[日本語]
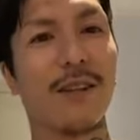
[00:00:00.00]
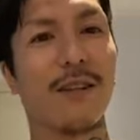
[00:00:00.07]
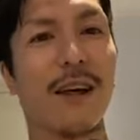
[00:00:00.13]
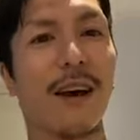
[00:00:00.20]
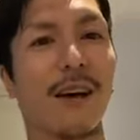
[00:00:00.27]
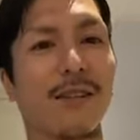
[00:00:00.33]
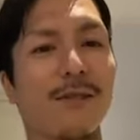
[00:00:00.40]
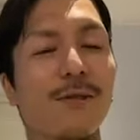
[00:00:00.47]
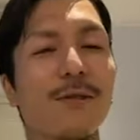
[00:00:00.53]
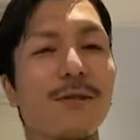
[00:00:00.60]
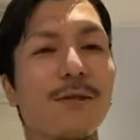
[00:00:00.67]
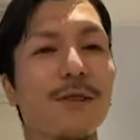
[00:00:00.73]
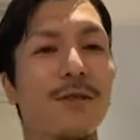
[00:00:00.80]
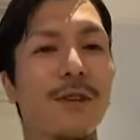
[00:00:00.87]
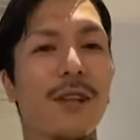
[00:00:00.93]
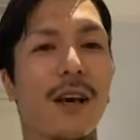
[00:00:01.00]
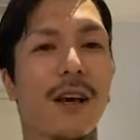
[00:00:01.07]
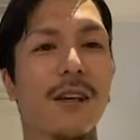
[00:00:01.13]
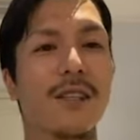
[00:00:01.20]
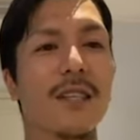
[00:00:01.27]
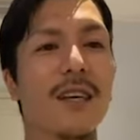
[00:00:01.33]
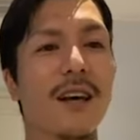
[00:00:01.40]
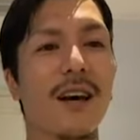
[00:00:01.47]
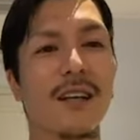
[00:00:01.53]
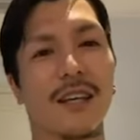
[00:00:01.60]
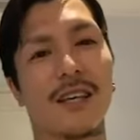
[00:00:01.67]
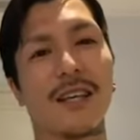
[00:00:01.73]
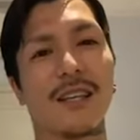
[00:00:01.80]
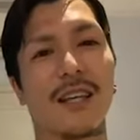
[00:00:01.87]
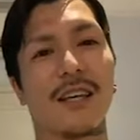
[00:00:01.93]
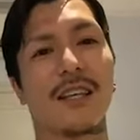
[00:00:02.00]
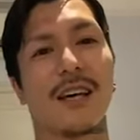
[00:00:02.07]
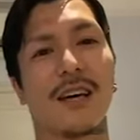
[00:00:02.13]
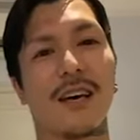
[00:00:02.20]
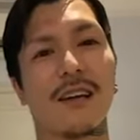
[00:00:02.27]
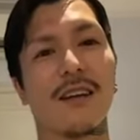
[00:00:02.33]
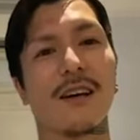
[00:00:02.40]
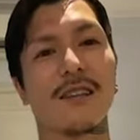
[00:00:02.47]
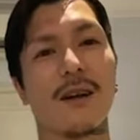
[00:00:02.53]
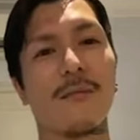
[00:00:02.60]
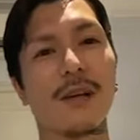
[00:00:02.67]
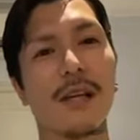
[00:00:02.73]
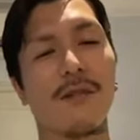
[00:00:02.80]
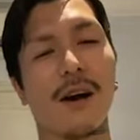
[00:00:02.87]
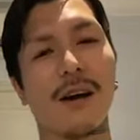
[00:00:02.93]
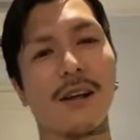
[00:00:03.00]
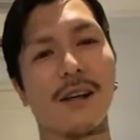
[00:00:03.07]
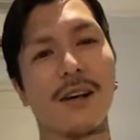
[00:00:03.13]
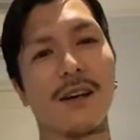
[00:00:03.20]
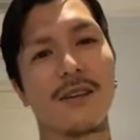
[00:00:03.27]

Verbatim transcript: けどなんか想像以上になんかしっかり聞いてきたけなんかたまには